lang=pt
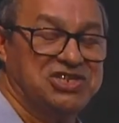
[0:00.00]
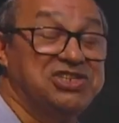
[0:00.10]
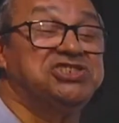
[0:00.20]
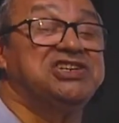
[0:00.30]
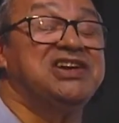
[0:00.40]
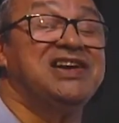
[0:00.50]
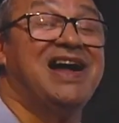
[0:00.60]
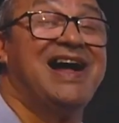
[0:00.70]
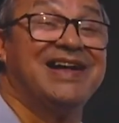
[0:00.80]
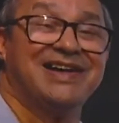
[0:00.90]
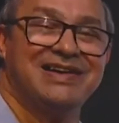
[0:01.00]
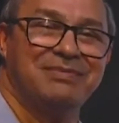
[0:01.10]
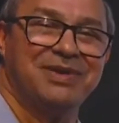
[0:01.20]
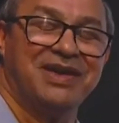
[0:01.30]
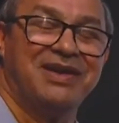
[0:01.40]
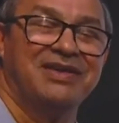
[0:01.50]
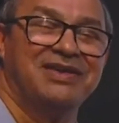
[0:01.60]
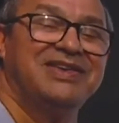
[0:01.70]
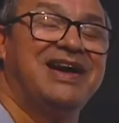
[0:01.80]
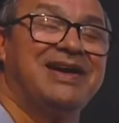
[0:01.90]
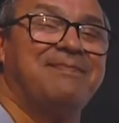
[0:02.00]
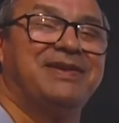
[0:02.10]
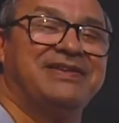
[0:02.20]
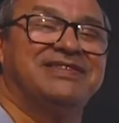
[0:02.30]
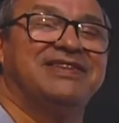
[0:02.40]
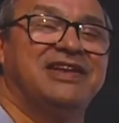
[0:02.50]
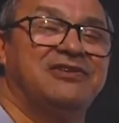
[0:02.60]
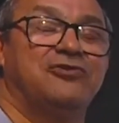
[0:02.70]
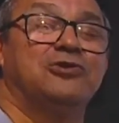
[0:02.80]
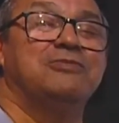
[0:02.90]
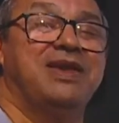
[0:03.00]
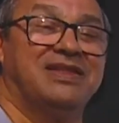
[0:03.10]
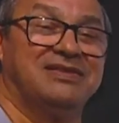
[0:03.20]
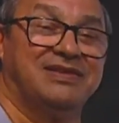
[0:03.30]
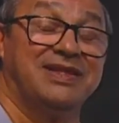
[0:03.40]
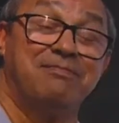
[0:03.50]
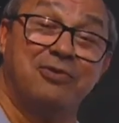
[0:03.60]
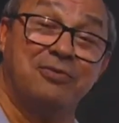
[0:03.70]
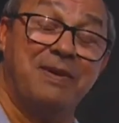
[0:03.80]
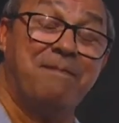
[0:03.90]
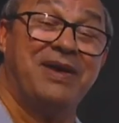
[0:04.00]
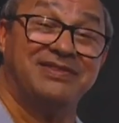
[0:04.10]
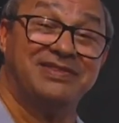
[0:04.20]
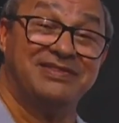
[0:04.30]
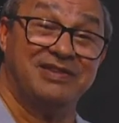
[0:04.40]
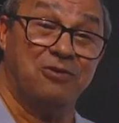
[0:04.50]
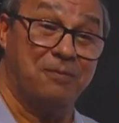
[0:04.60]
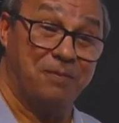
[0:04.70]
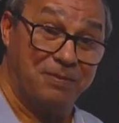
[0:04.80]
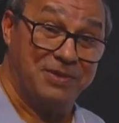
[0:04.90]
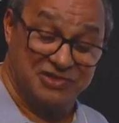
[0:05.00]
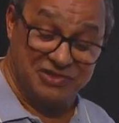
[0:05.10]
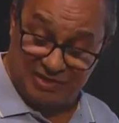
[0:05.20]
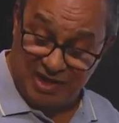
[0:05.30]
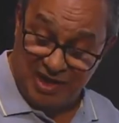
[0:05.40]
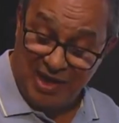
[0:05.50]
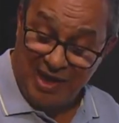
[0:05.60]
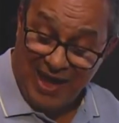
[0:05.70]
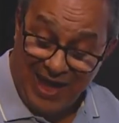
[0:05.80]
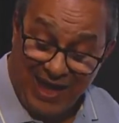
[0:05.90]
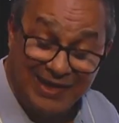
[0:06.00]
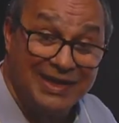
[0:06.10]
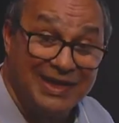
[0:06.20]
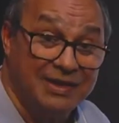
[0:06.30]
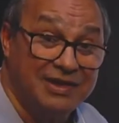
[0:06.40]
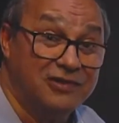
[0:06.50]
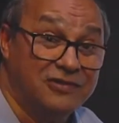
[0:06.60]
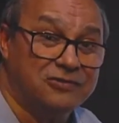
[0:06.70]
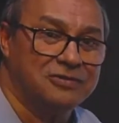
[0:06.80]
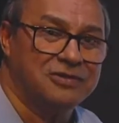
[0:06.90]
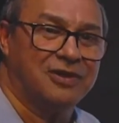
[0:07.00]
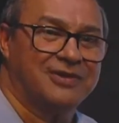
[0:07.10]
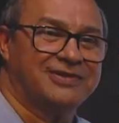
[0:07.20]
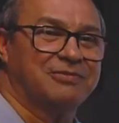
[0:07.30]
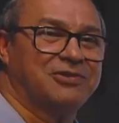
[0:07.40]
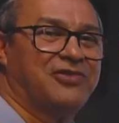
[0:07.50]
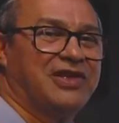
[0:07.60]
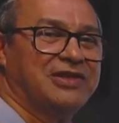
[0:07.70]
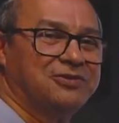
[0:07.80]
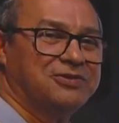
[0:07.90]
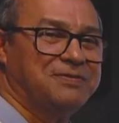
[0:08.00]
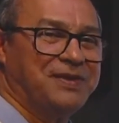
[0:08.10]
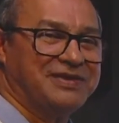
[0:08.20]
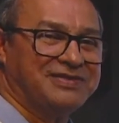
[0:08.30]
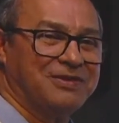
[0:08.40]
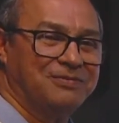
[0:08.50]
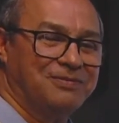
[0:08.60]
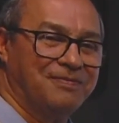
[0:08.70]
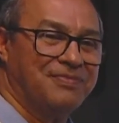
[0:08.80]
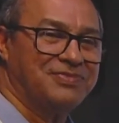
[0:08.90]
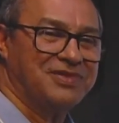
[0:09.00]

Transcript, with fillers: de encher a câmera e a capacidade volumétrica da bomba passa a ser comprometida. Além disto, nós estamos falando de pressão